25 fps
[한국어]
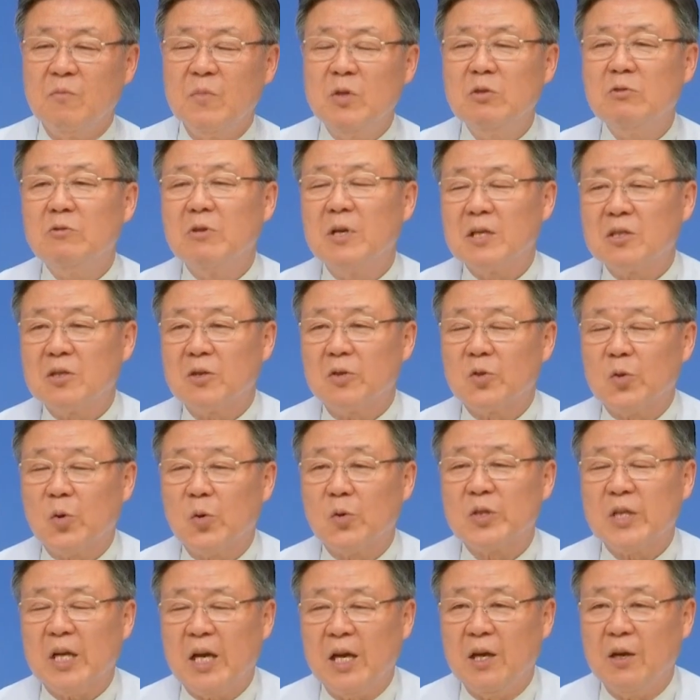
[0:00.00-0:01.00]
미국에서
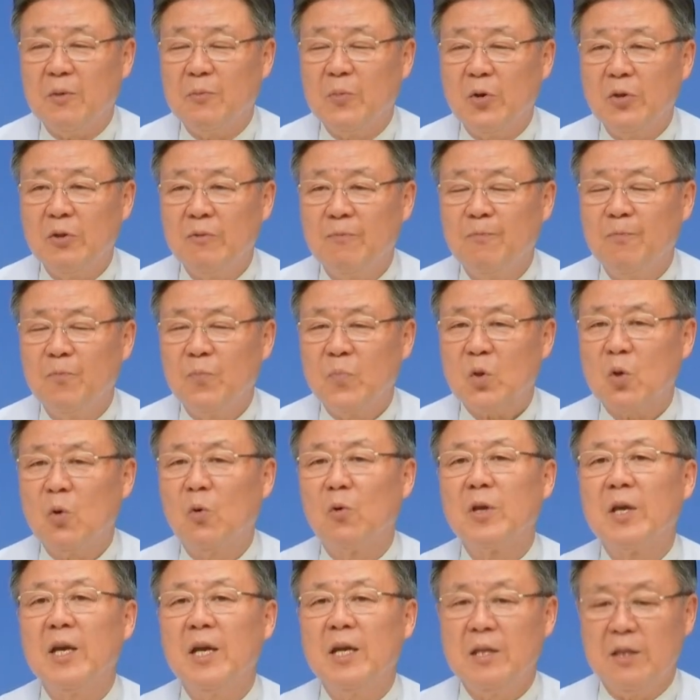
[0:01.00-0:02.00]
조사해 본
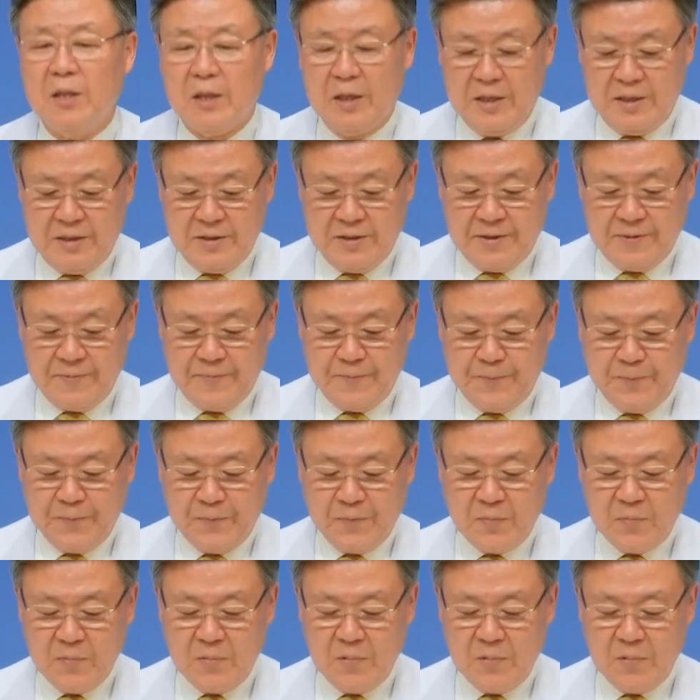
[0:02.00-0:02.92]
통계인데요.